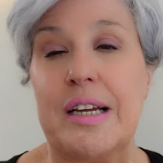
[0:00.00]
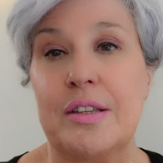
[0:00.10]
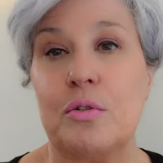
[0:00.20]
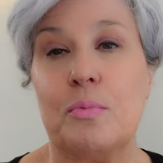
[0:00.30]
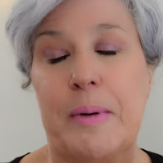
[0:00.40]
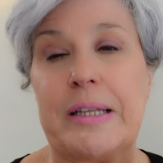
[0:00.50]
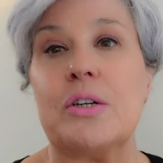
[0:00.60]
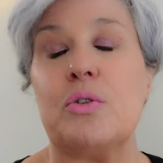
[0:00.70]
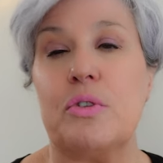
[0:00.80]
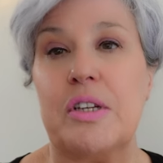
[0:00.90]
non, pas de
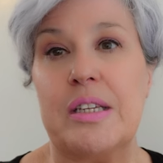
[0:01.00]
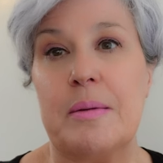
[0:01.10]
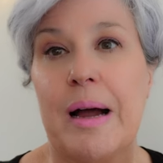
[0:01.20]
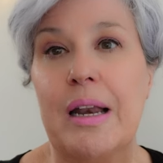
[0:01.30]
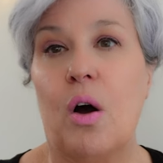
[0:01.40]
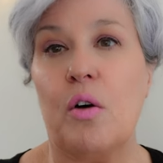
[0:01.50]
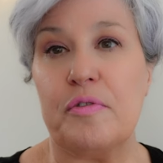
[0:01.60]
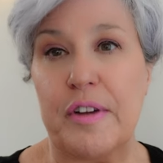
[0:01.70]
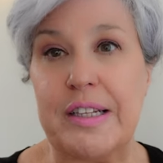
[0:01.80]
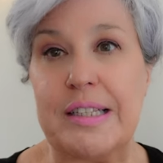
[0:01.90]
cruauté animale. En
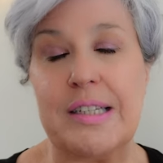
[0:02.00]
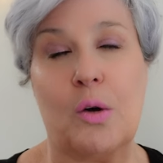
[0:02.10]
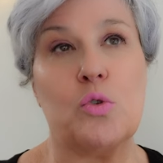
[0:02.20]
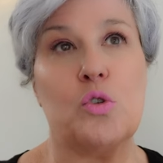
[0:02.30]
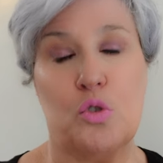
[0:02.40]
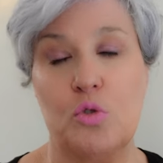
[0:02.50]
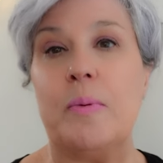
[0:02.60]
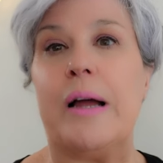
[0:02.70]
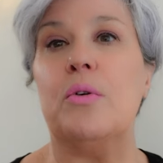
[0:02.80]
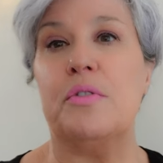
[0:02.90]
fait, on ne tue
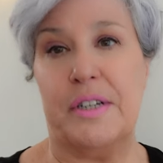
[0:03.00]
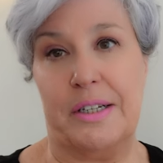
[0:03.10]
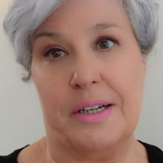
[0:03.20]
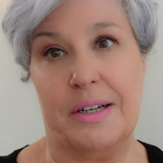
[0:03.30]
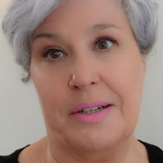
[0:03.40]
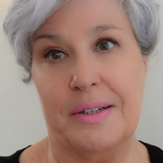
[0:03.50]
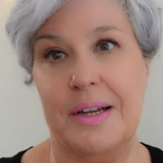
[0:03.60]
pas le verre.